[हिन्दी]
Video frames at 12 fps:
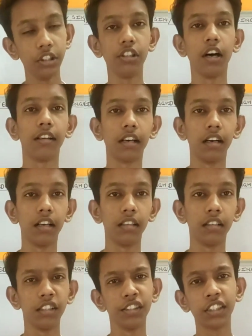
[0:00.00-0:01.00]
जा रहा
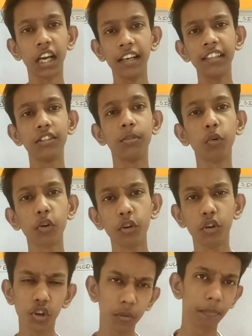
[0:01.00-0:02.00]
है शायद ही तुमको
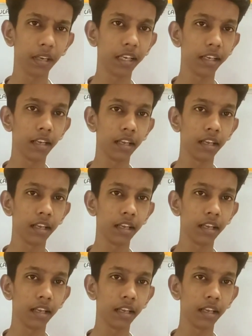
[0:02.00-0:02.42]
यूट्यूब पे